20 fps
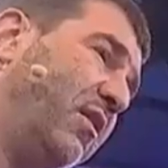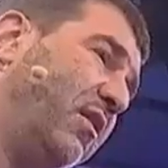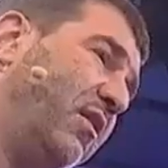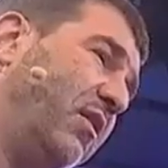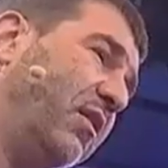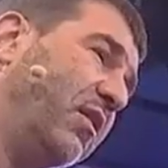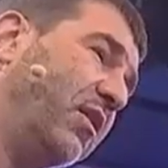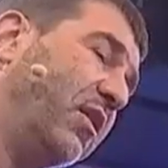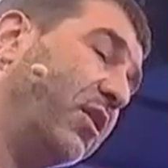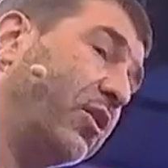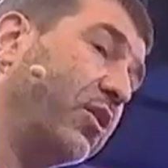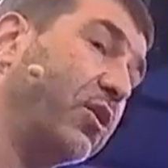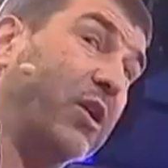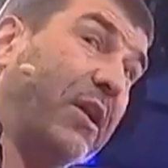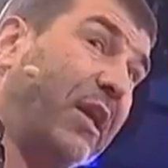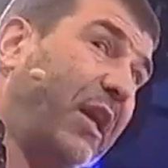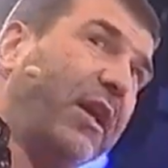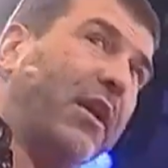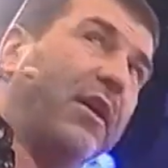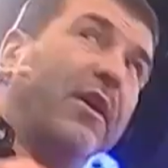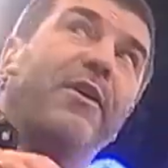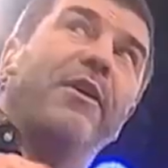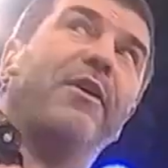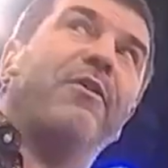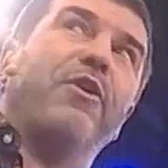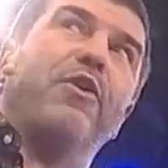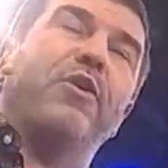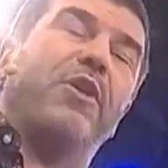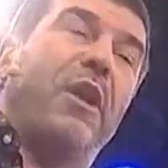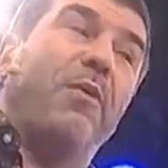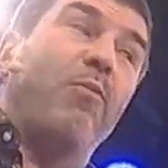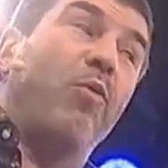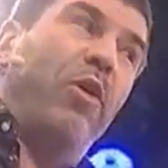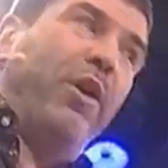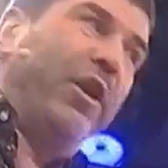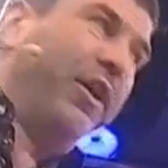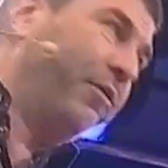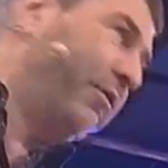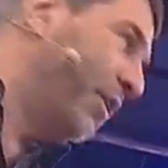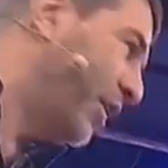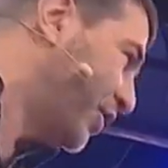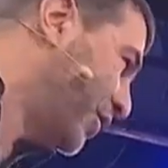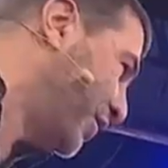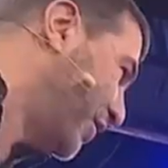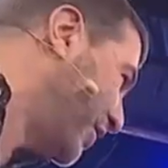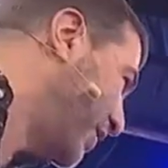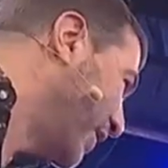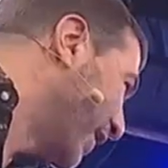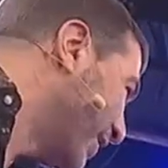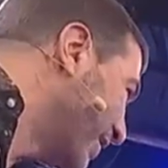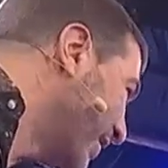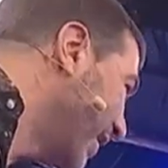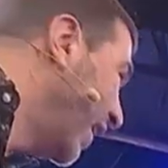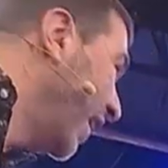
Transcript: а, как я говорю, крамольные вещи сейчас,